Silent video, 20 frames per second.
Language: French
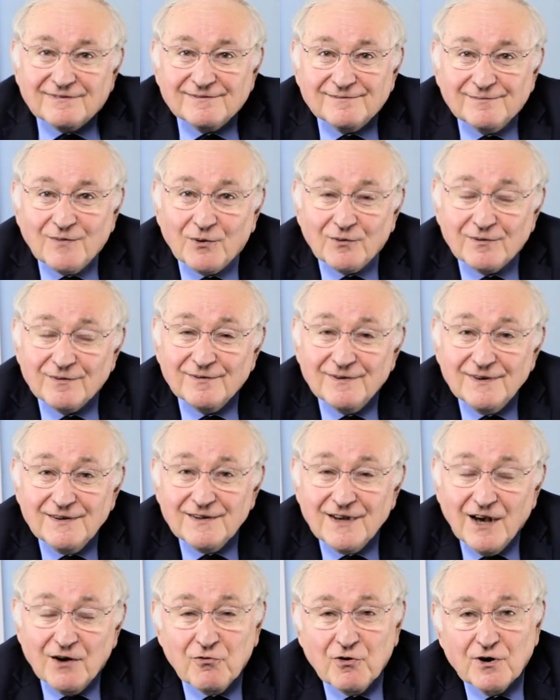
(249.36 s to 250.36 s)
Bon,
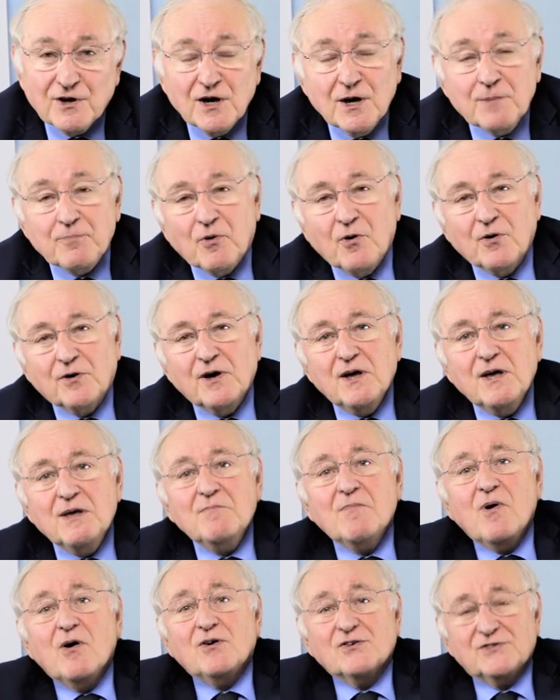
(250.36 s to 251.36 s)
et vous voyez les progrès
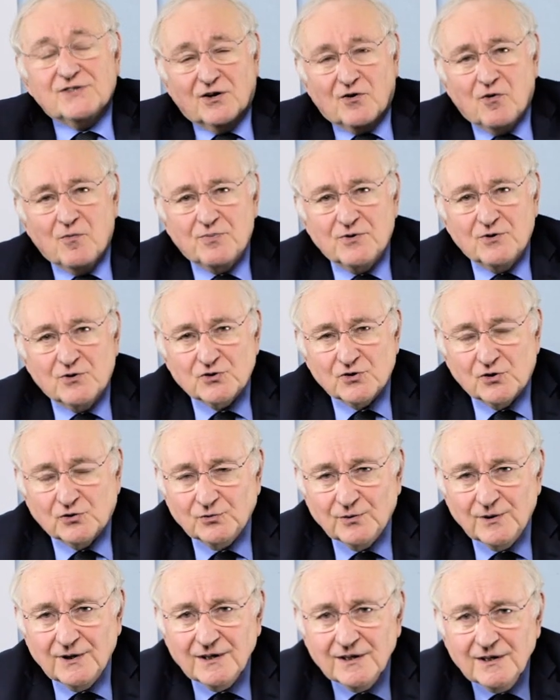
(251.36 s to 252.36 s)
immenses accomplis
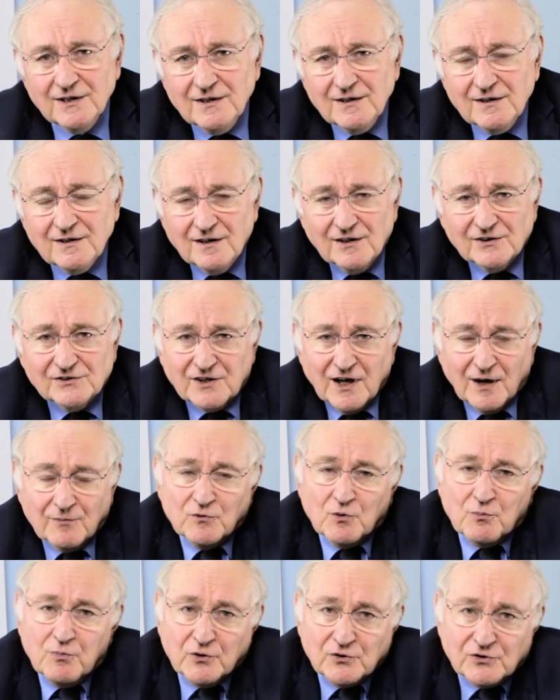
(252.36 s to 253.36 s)
aujourd'hui en termes
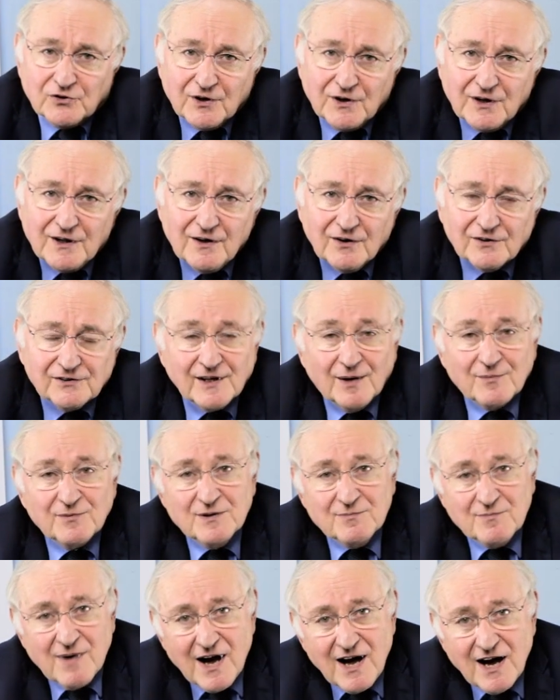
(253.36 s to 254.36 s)
de beauté, en termes
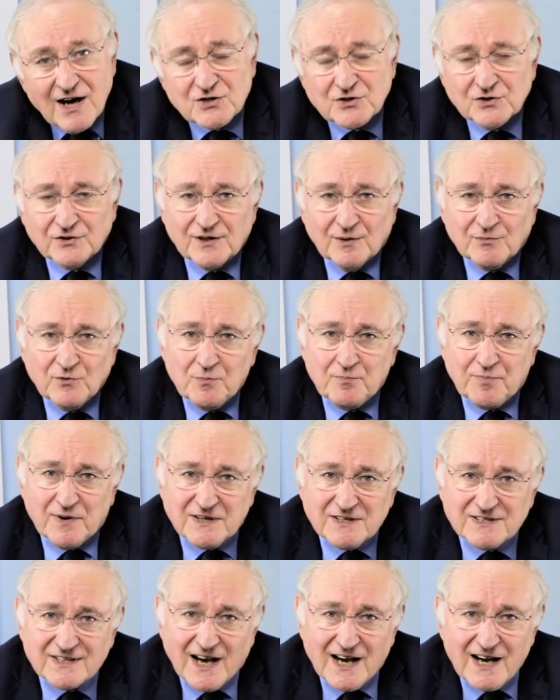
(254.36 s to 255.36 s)
d'image, en termes de
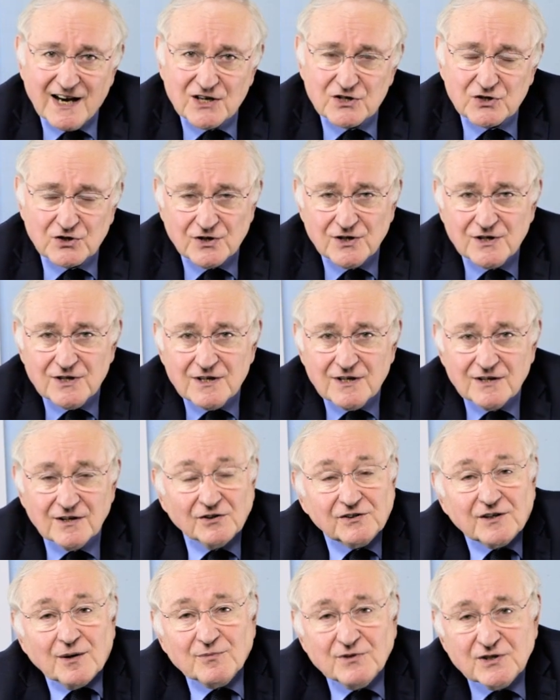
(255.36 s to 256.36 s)
paysage et en
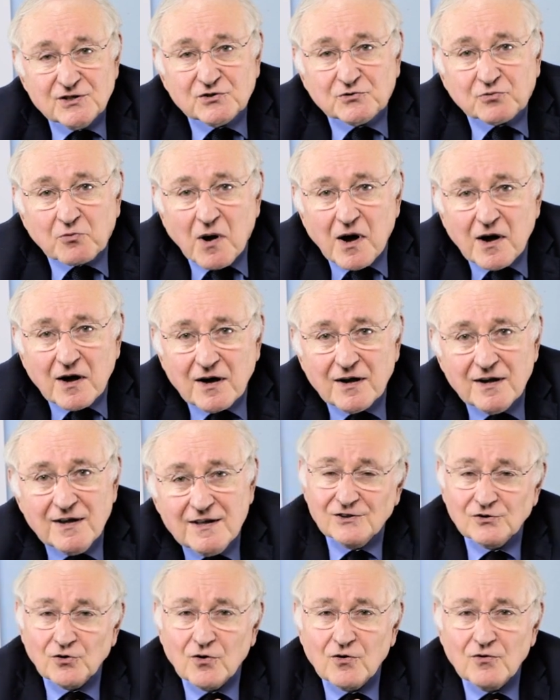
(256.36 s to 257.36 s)
termes d'histoire.
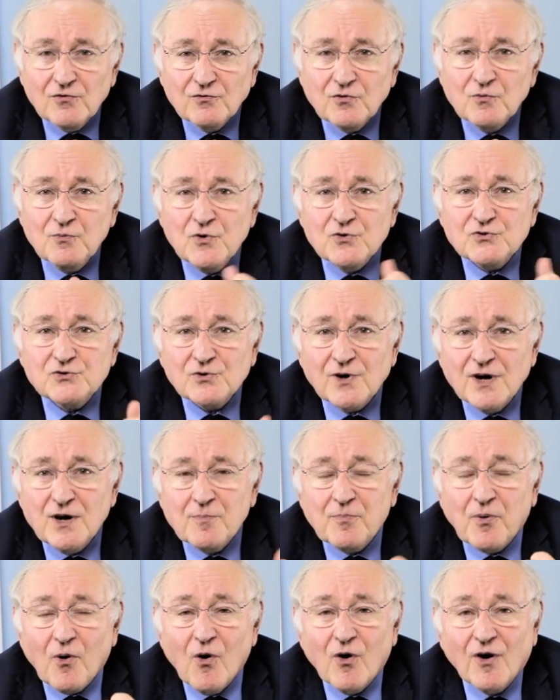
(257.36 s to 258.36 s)
Donc vous mesurez le
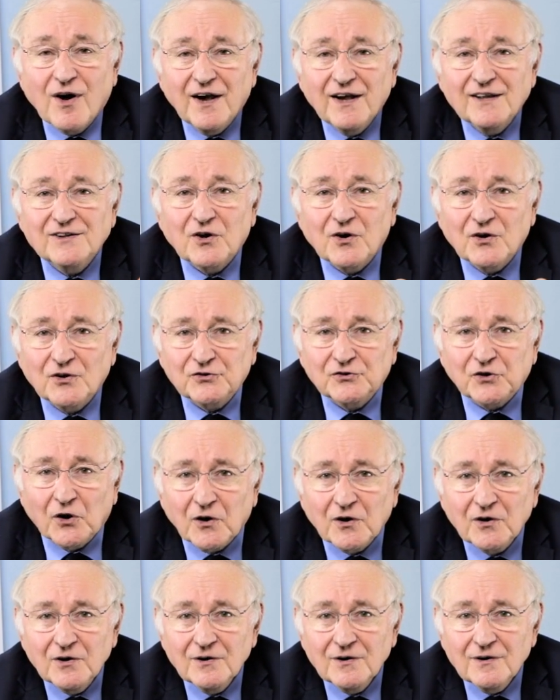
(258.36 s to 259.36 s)
progrès dans le
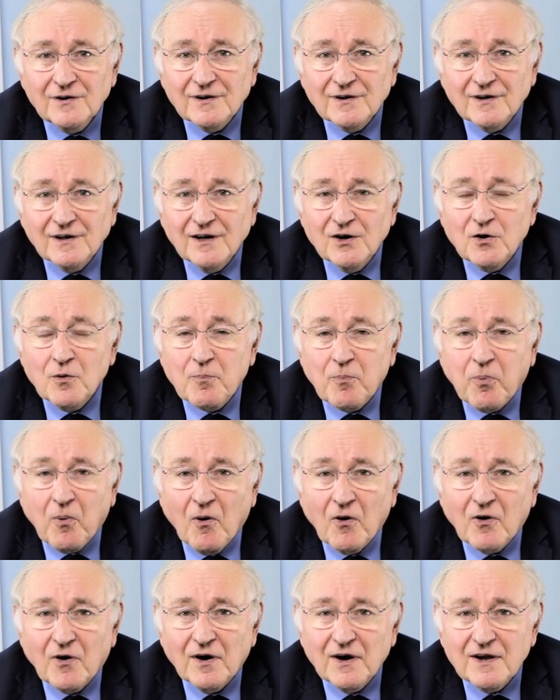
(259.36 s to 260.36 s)
temps. Et le
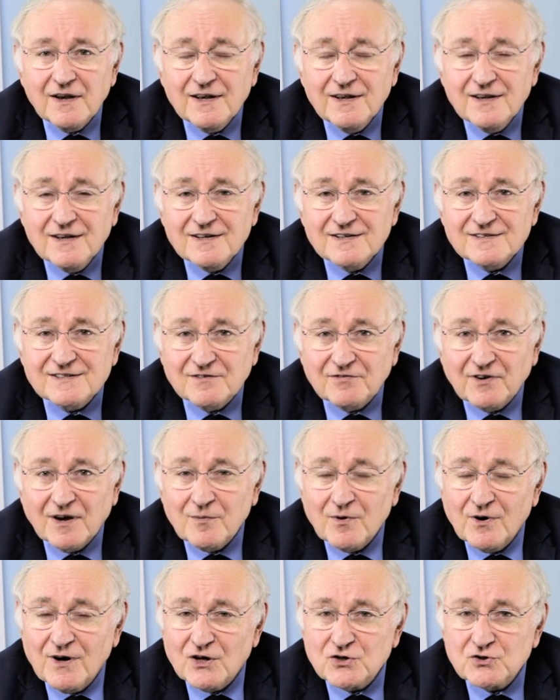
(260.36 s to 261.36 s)
progrès, c'est
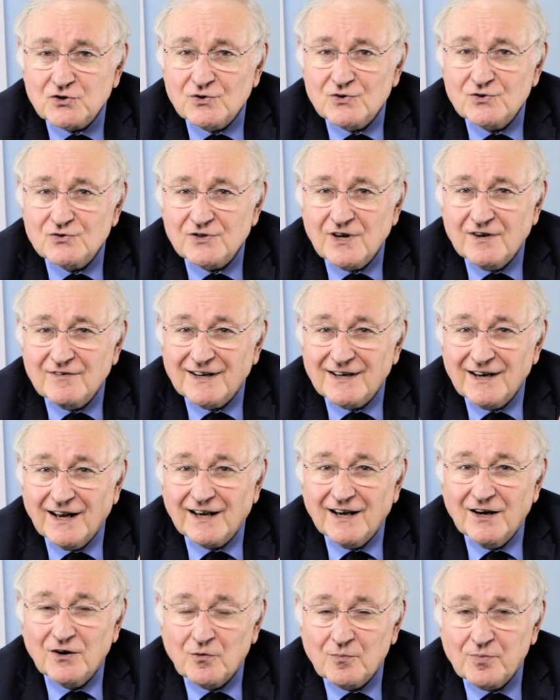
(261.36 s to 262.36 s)
vraiment la chose avec
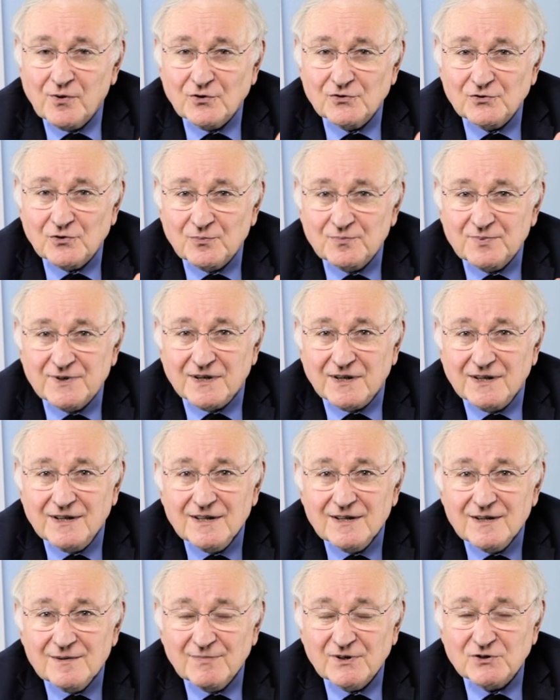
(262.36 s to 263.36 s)
laquelle on plante son pied.
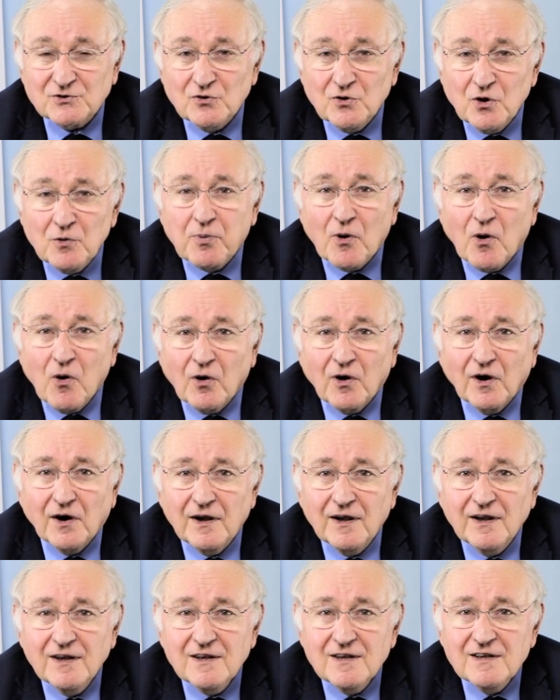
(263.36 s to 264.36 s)
Parce que le
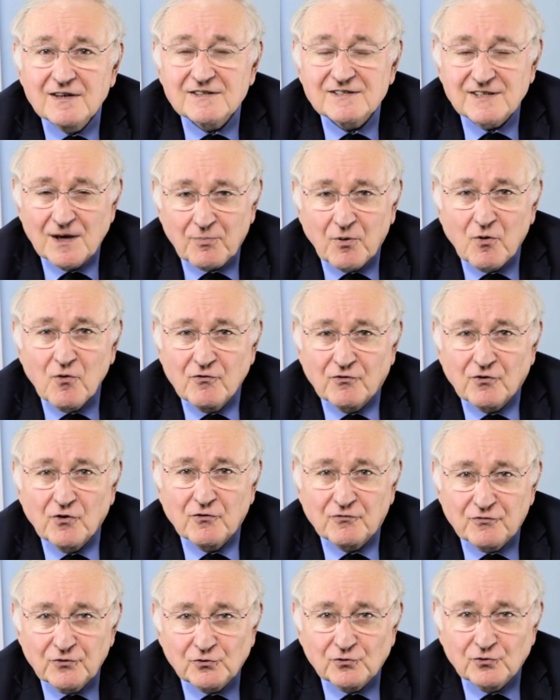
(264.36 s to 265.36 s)
progrès, ça prouve que le
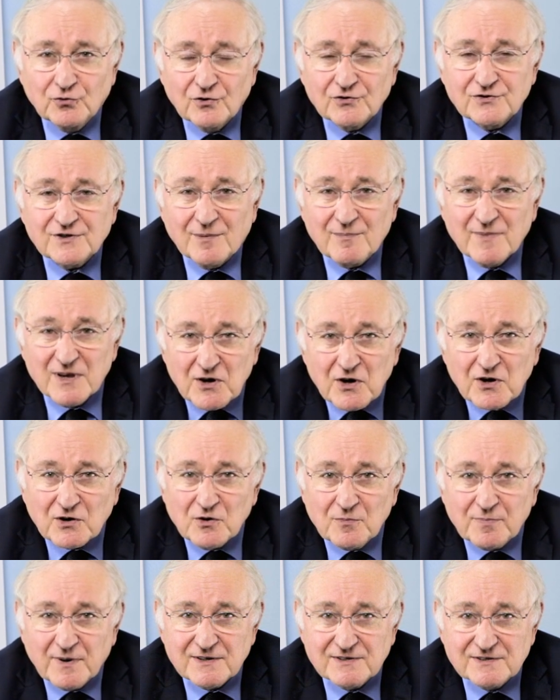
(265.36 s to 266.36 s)
futur sera meilleur que
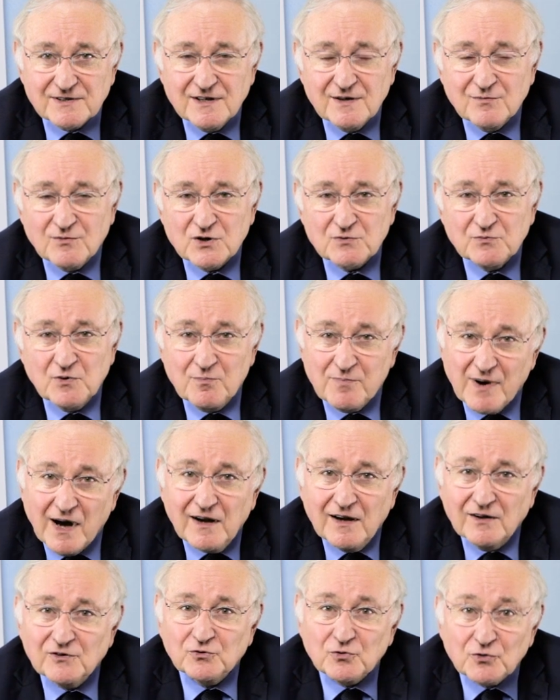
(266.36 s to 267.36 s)
le passé. Moi, je me
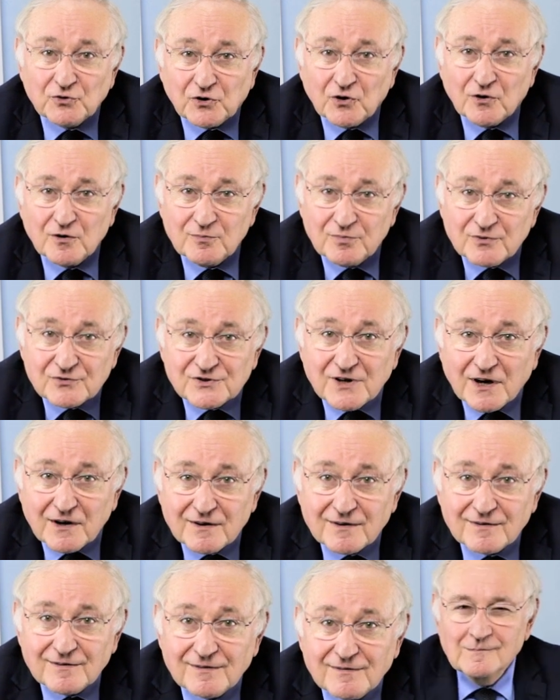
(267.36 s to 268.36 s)
bats tout le temps pour ça.
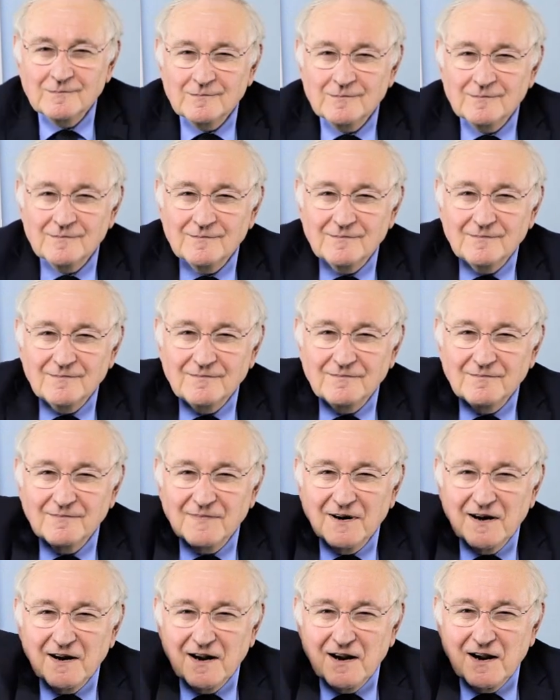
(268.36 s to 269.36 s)

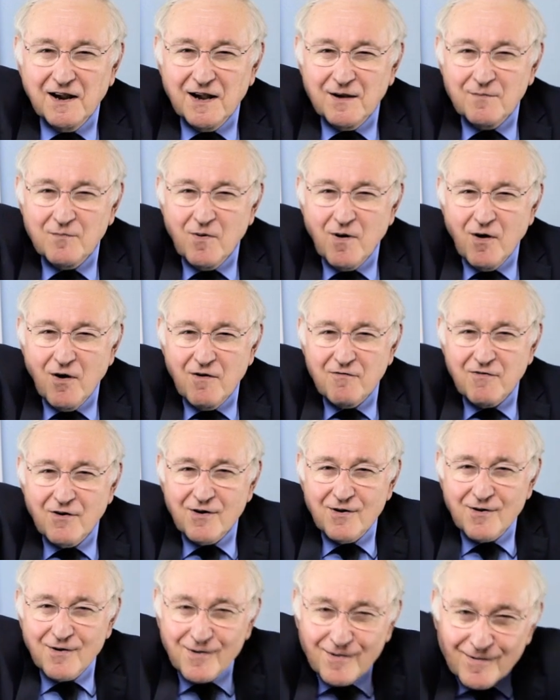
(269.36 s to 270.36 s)
Game
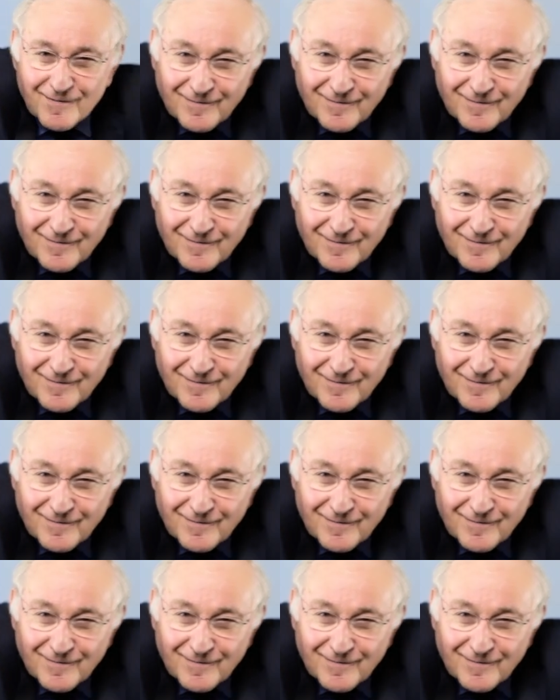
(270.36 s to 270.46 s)
over.